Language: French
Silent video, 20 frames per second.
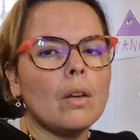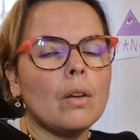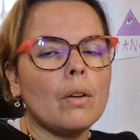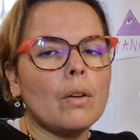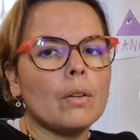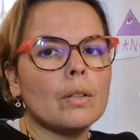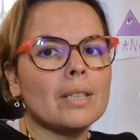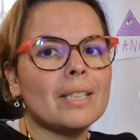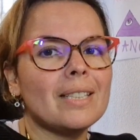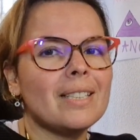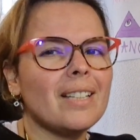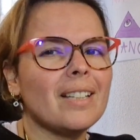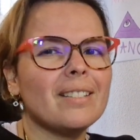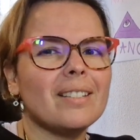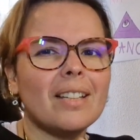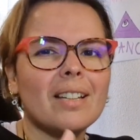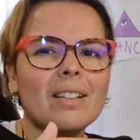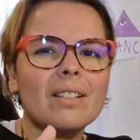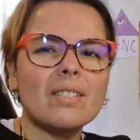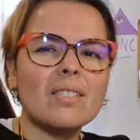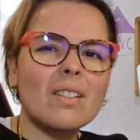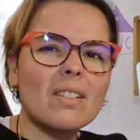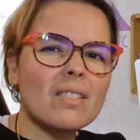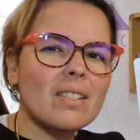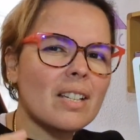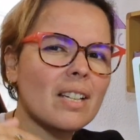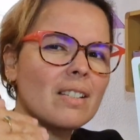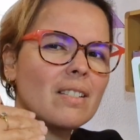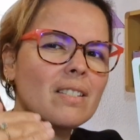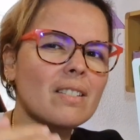euh, qui était sans
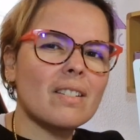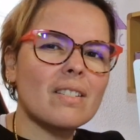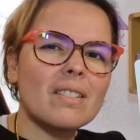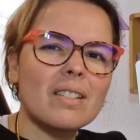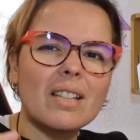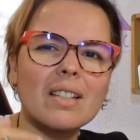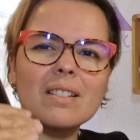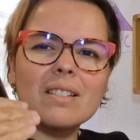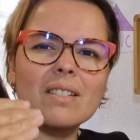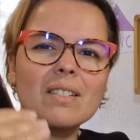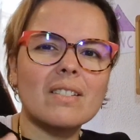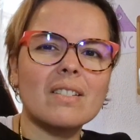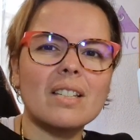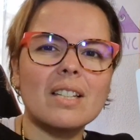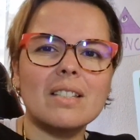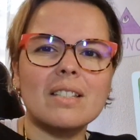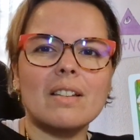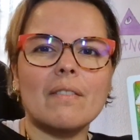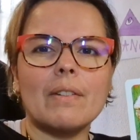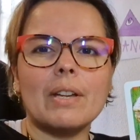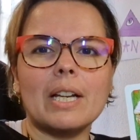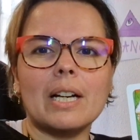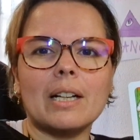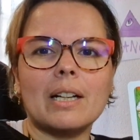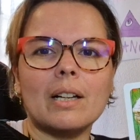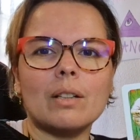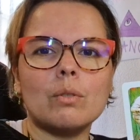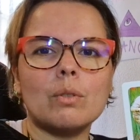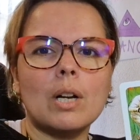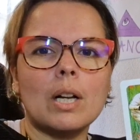cesse, sans cesse, sans cesse, avec la
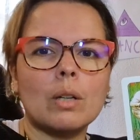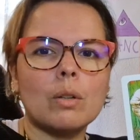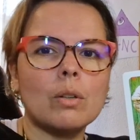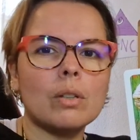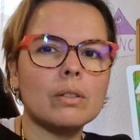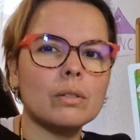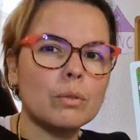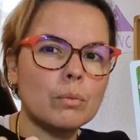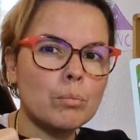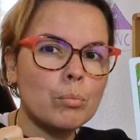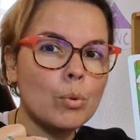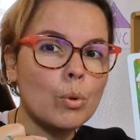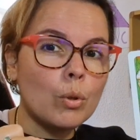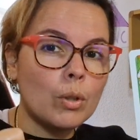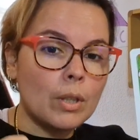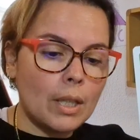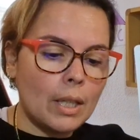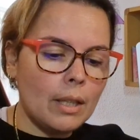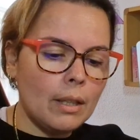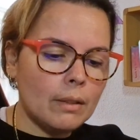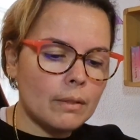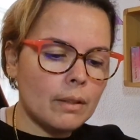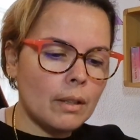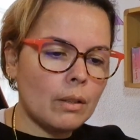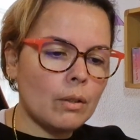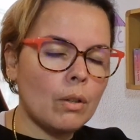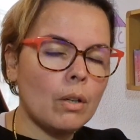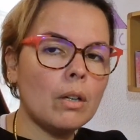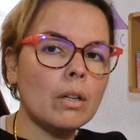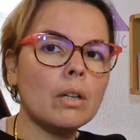carte de la corde bloquée,
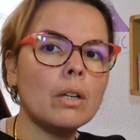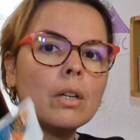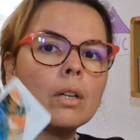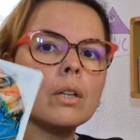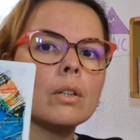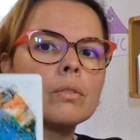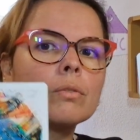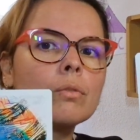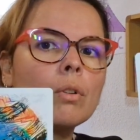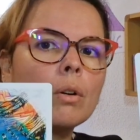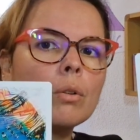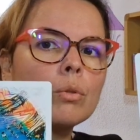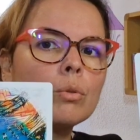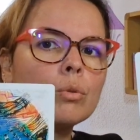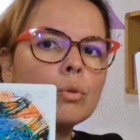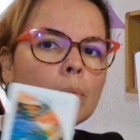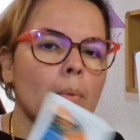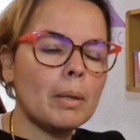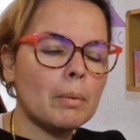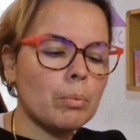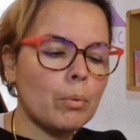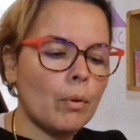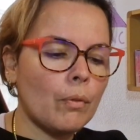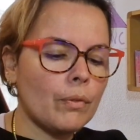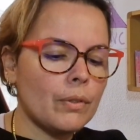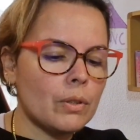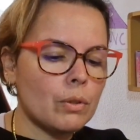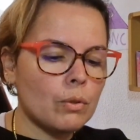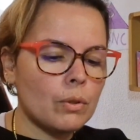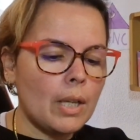d'accord Dans le domaine
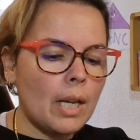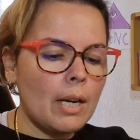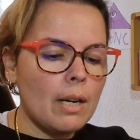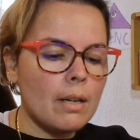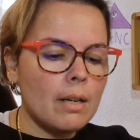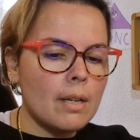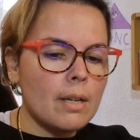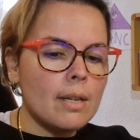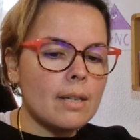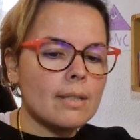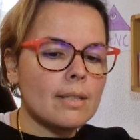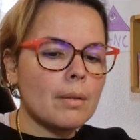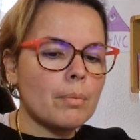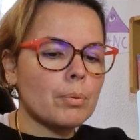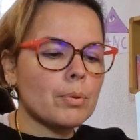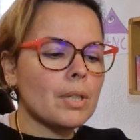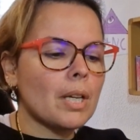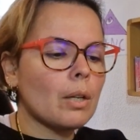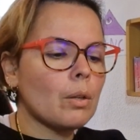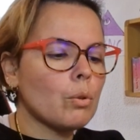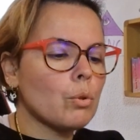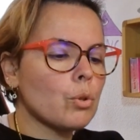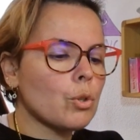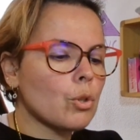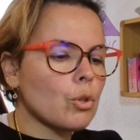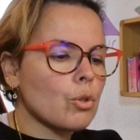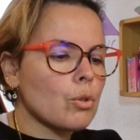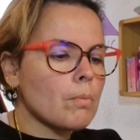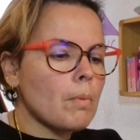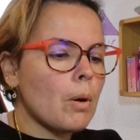professionnel. C'est pour ça que le
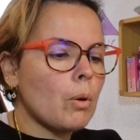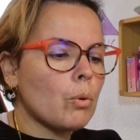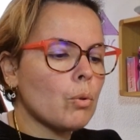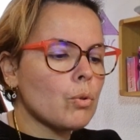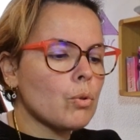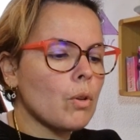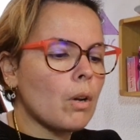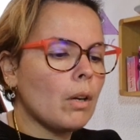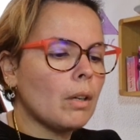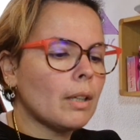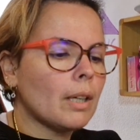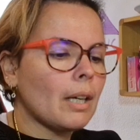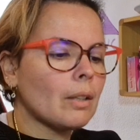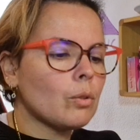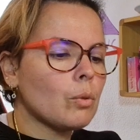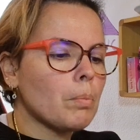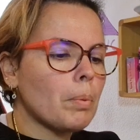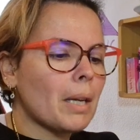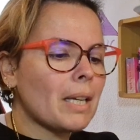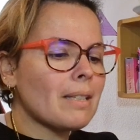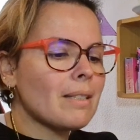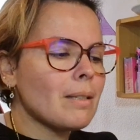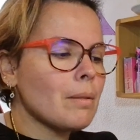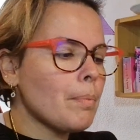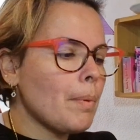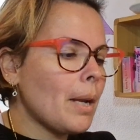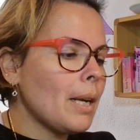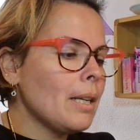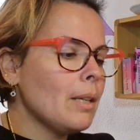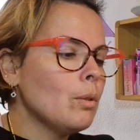changement ressort en carte
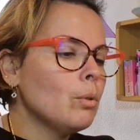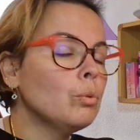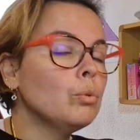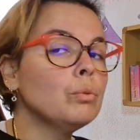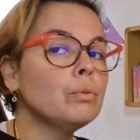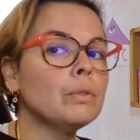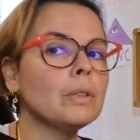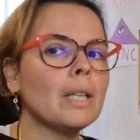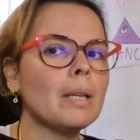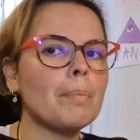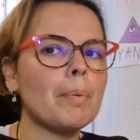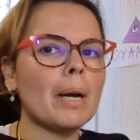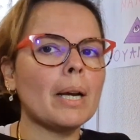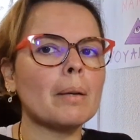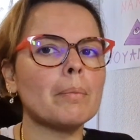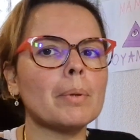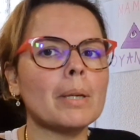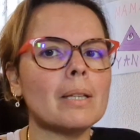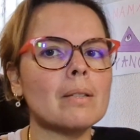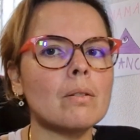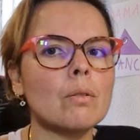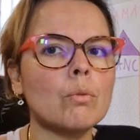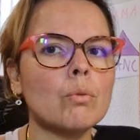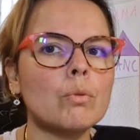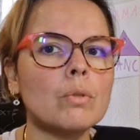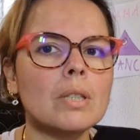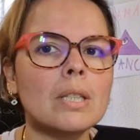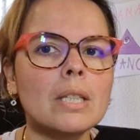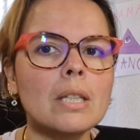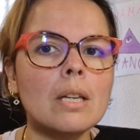principale et le nouveau départ est présent
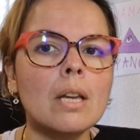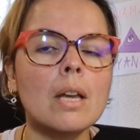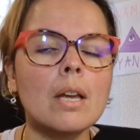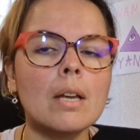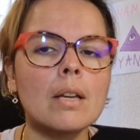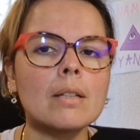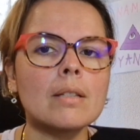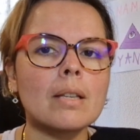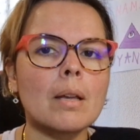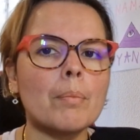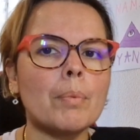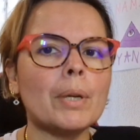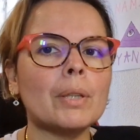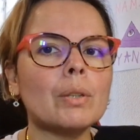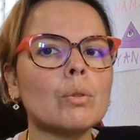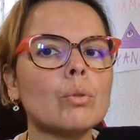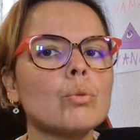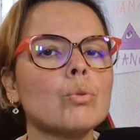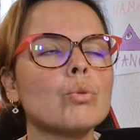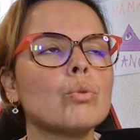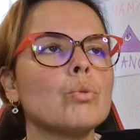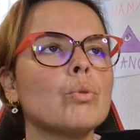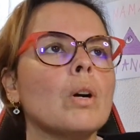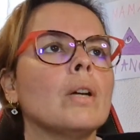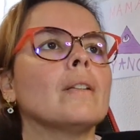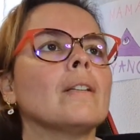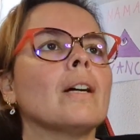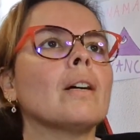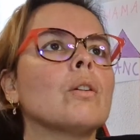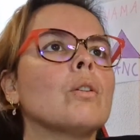aussi. Ça peut être du coup
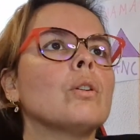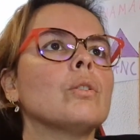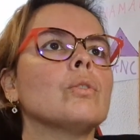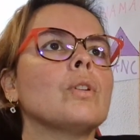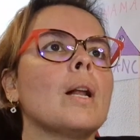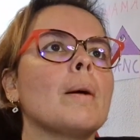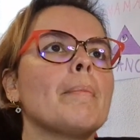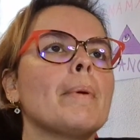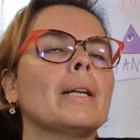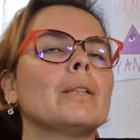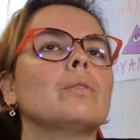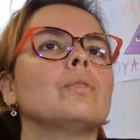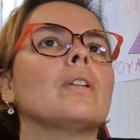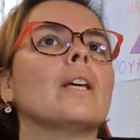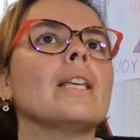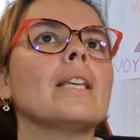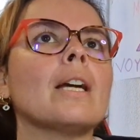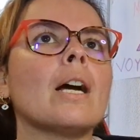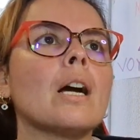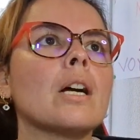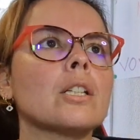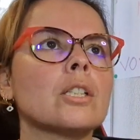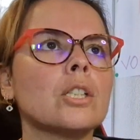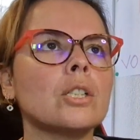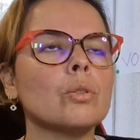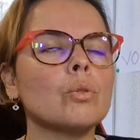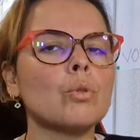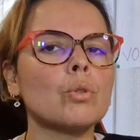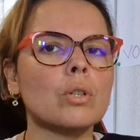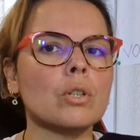un accord de la part de ta
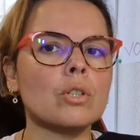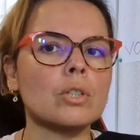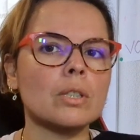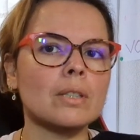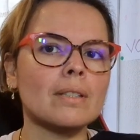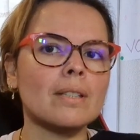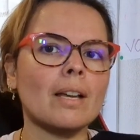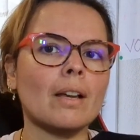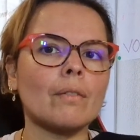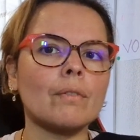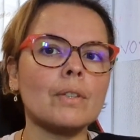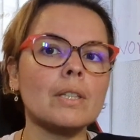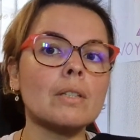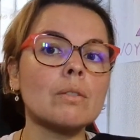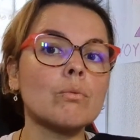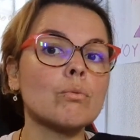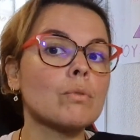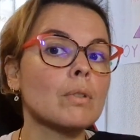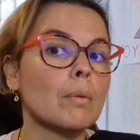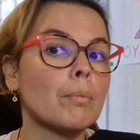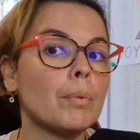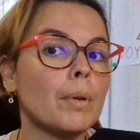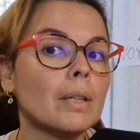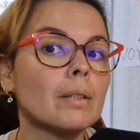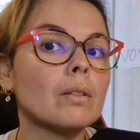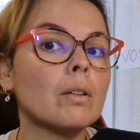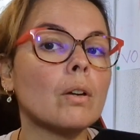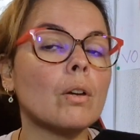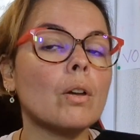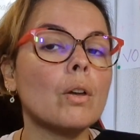hiérarchie de changer de service ou ça peut
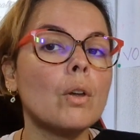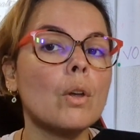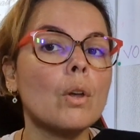être